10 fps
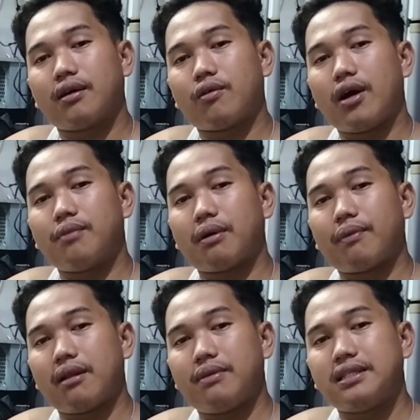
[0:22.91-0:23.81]
kuan
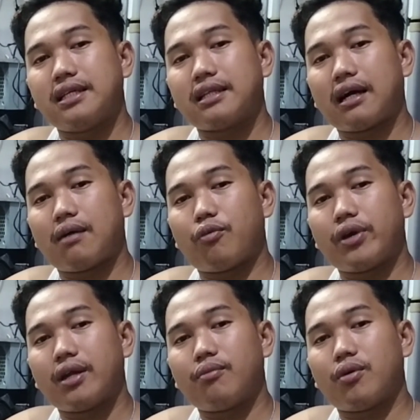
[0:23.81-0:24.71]
magpa-bisita
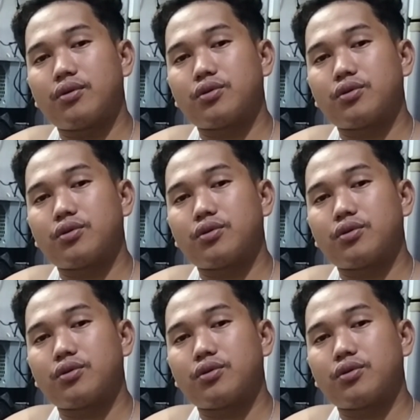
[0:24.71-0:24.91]
kapuyan mo.